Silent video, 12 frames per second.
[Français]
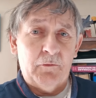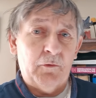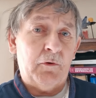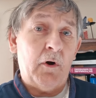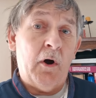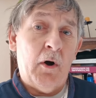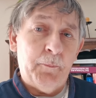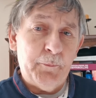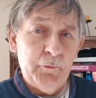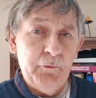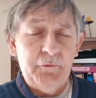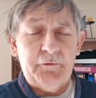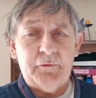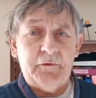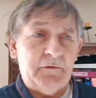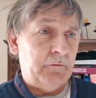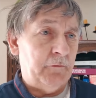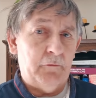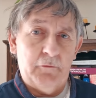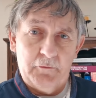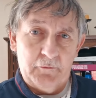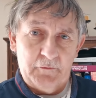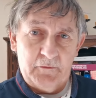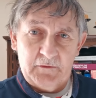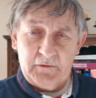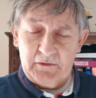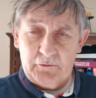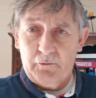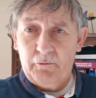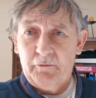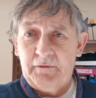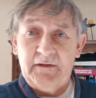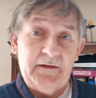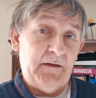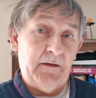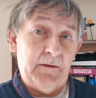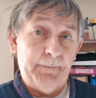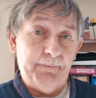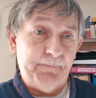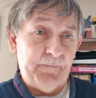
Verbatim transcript: Donc en plus de, des dons des,